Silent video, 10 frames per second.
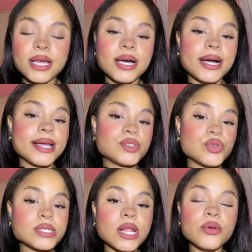A
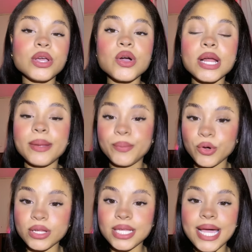Jesús lo único que le
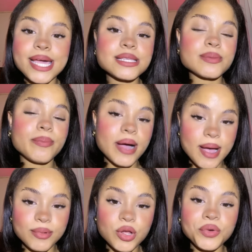importa es
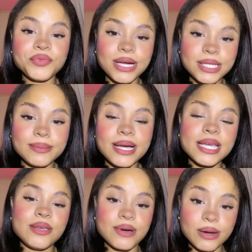Pablo, Fátima
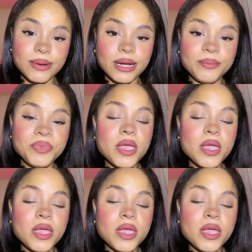y Bárbara.